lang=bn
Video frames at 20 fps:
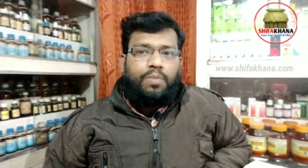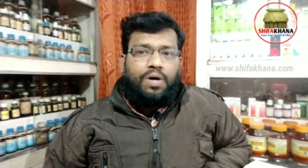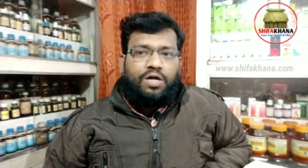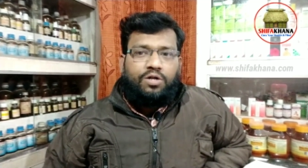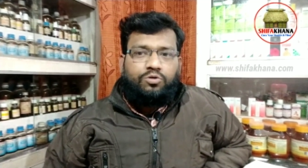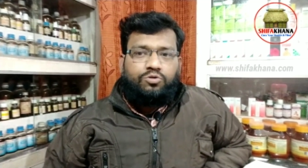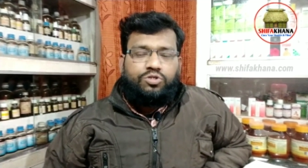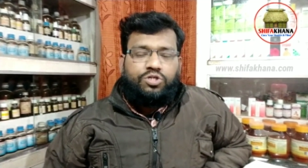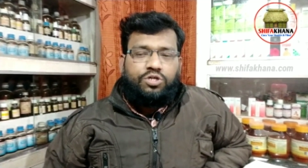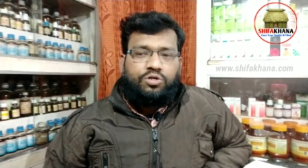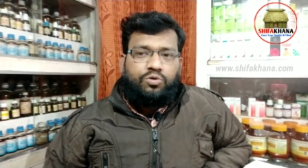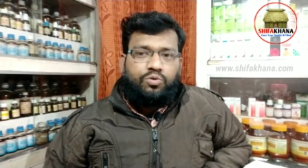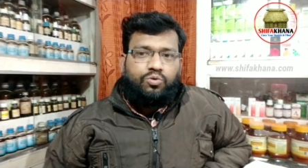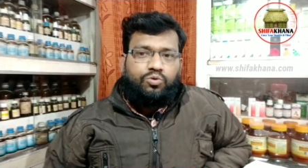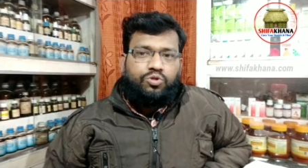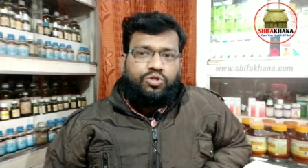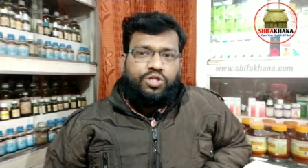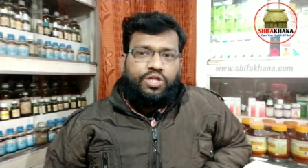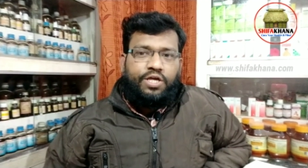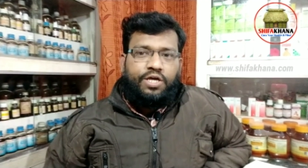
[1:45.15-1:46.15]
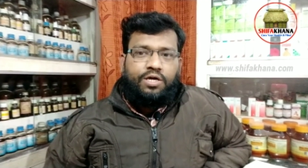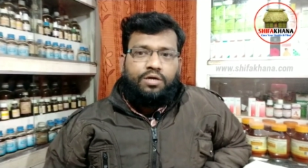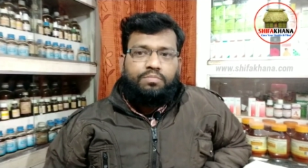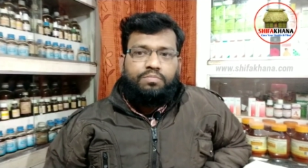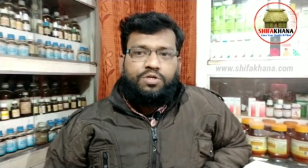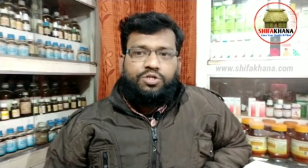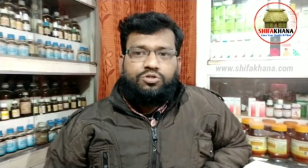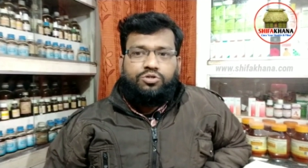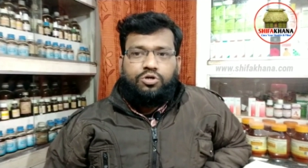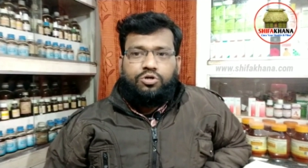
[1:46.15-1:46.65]
মানসিক উদ্বেগ
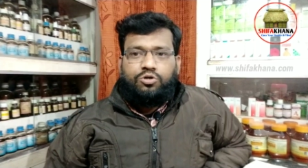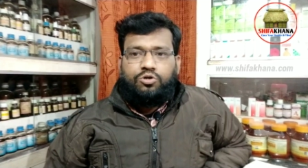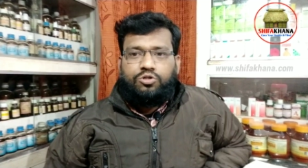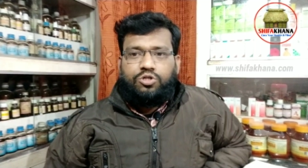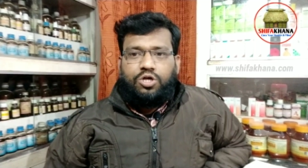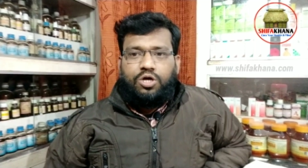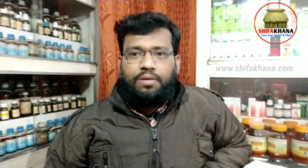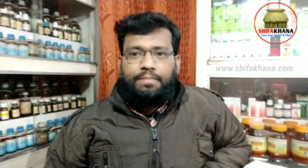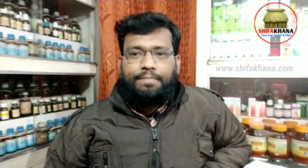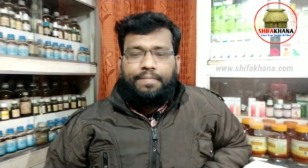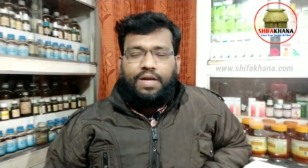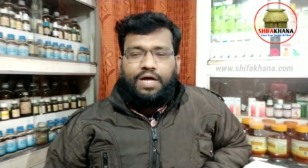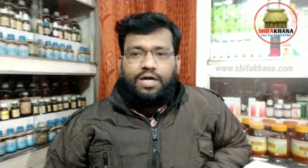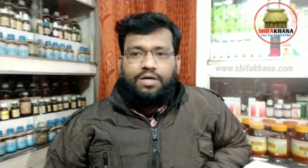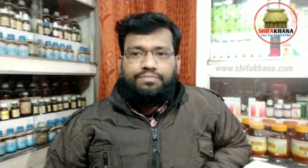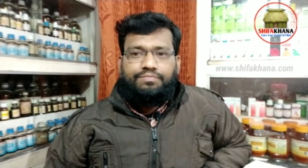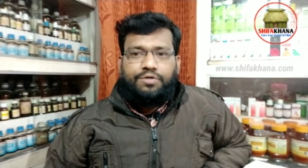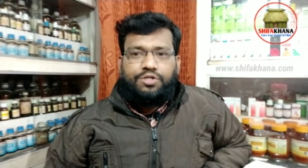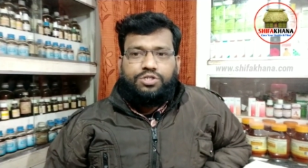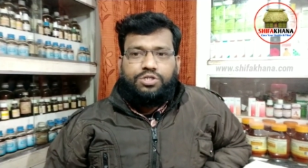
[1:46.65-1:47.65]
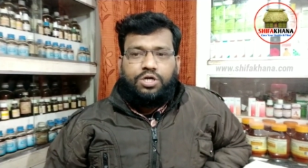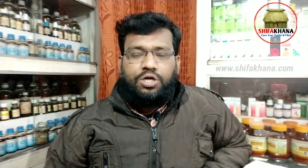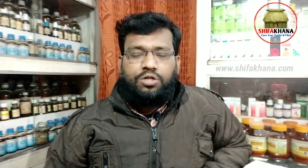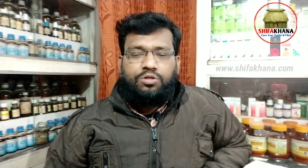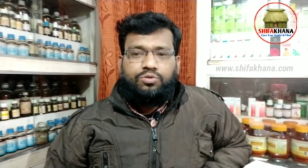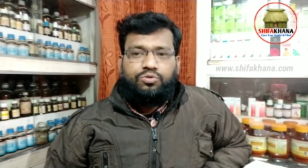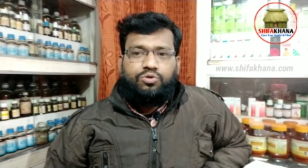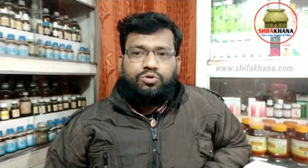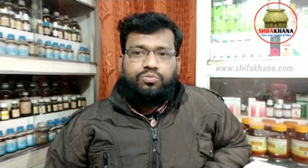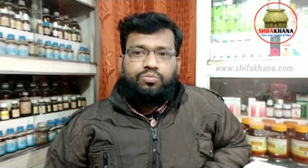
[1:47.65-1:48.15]
বিষণ্নতা ব্লাড প্রেশার
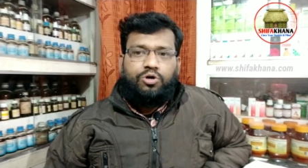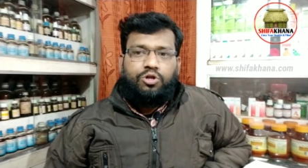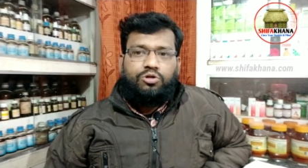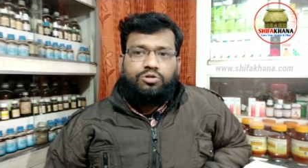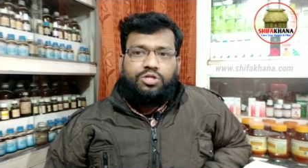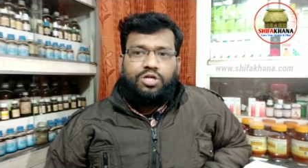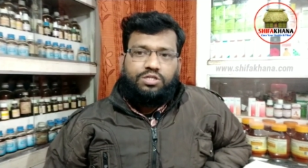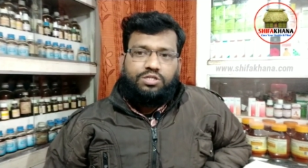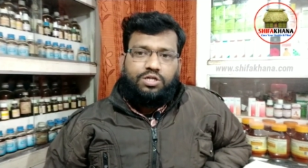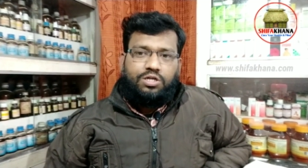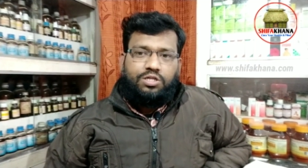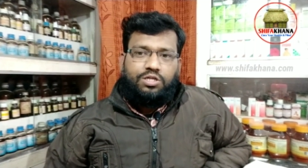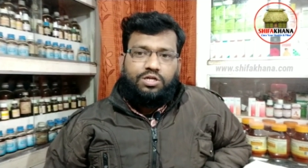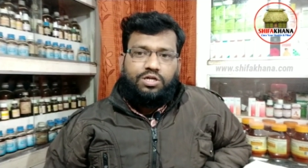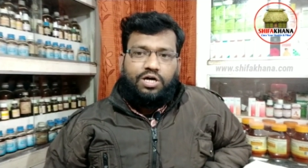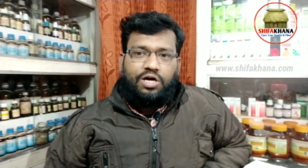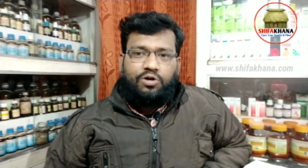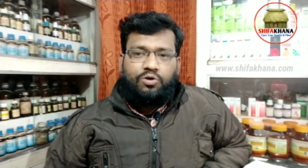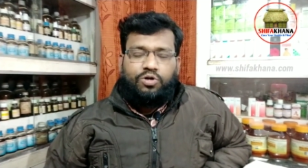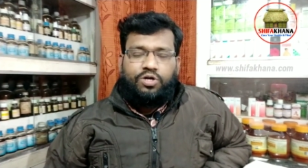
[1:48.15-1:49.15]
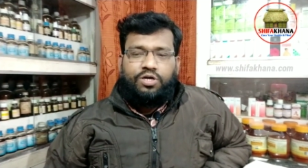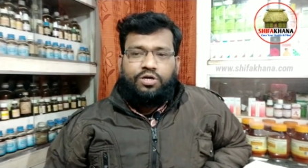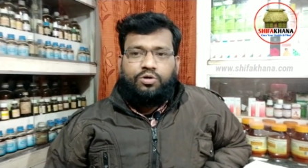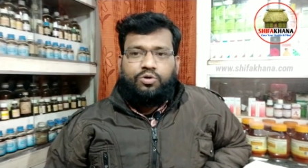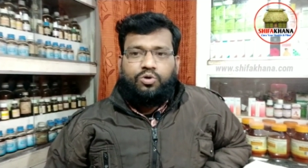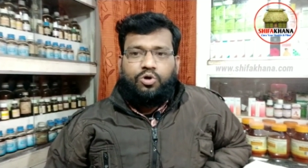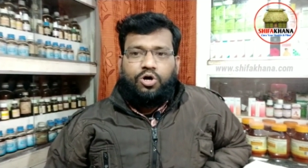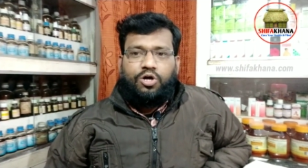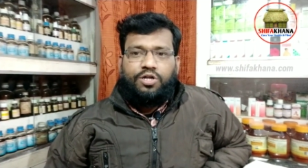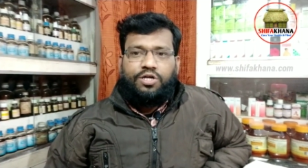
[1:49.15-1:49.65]
দুর্বলতা ইত্যাদির কারণে
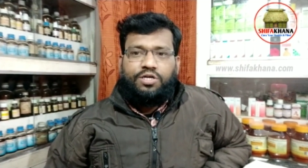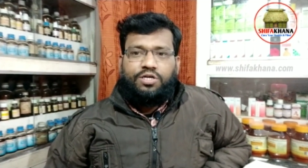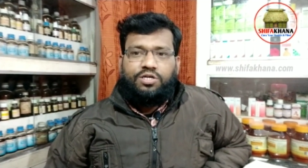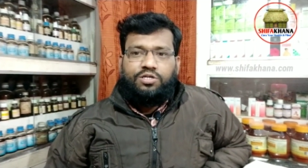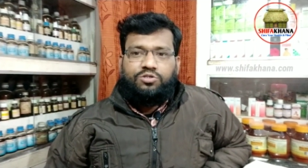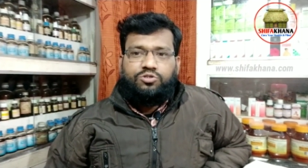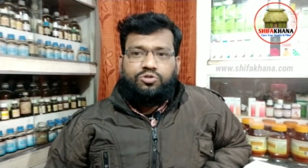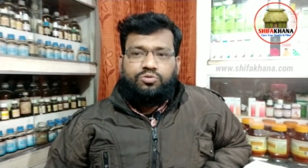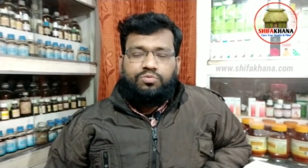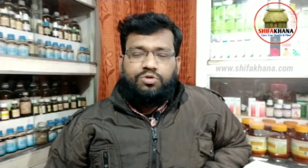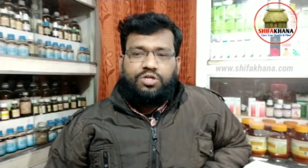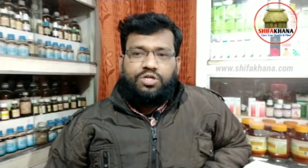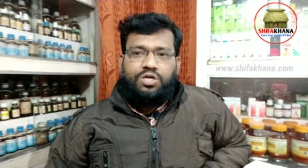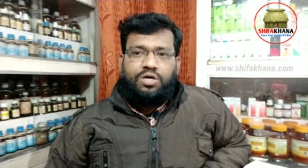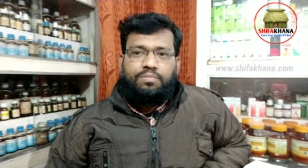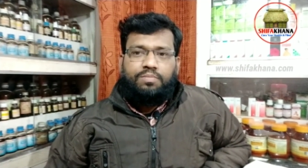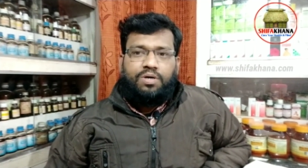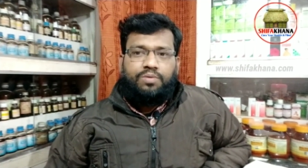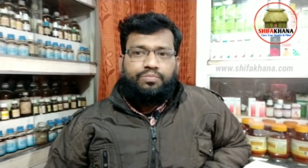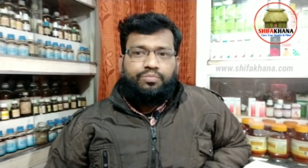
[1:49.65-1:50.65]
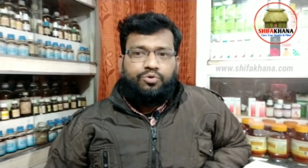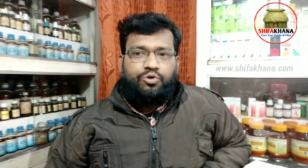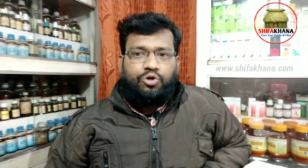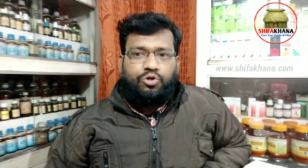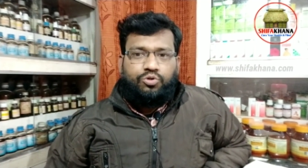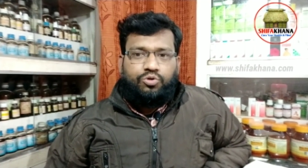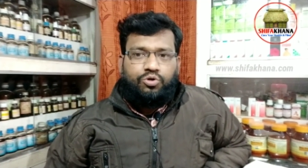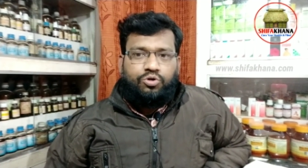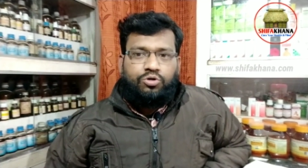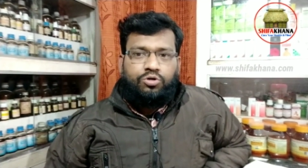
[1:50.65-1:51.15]
ক্রনিক ইনসোমিনিয়া বা
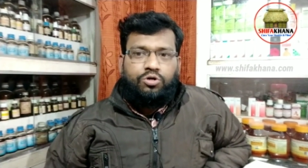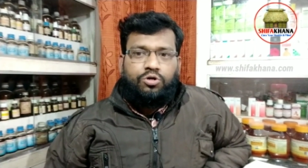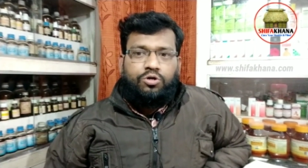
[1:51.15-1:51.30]
পুরাতন